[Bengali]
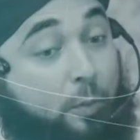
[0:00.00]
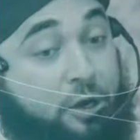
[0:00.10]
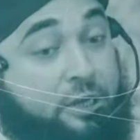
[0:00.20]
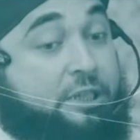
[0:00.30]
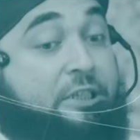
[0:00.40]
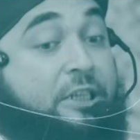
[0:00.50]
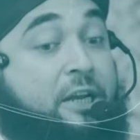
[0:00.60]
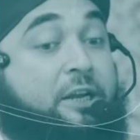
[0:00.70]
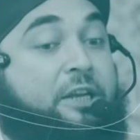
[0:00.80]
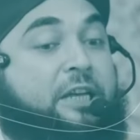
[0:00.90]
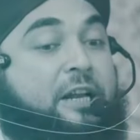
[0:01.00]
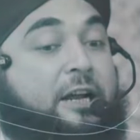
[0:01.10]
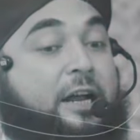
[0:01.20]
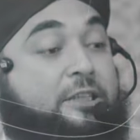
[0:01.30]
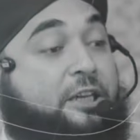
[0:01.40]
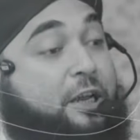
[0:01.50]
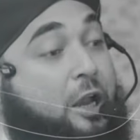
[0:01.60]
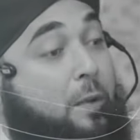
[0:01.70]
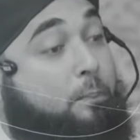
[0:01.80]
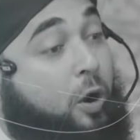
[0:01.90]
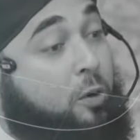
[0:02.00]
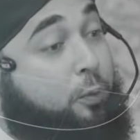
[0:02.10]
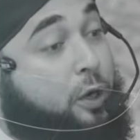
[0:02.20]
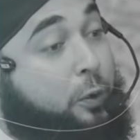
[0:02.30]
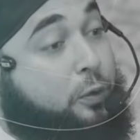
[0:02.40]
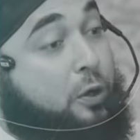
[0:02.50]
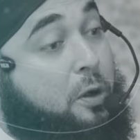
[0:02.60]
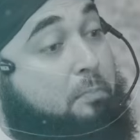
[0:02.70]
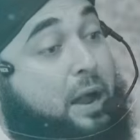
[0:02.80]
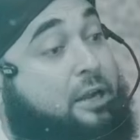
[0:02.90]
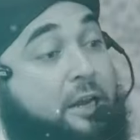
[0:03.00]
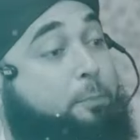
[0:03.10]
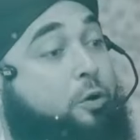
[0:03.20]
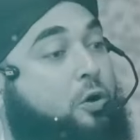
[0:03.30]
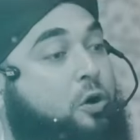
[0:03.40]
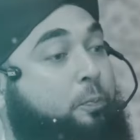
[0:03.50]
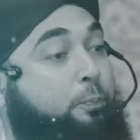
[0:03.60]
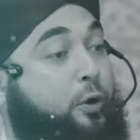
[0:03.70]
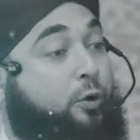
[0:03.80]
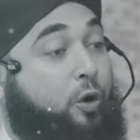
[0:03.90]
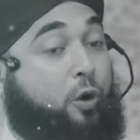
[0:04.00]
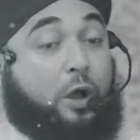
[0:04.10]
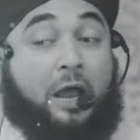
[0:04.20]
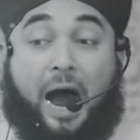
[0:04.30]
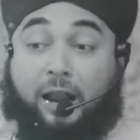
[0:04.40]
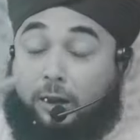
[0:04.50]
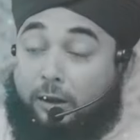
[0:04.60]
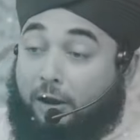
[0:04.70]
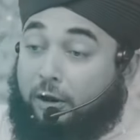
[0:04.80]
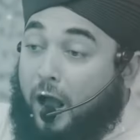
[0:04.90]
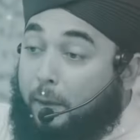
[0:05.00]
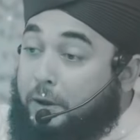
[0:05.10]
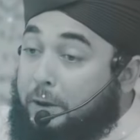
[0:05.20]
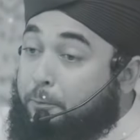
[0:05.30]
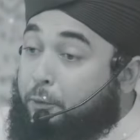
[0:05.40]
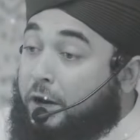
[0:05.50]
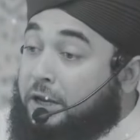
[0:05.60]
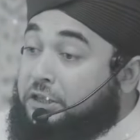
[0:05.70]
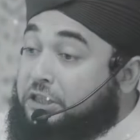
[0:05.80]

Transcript: সময় দিচ্ছেন নিজের কাজে মন বলে উঠলো মাগরীব কখন পড়ব আল্লাহর হাবিব বলেন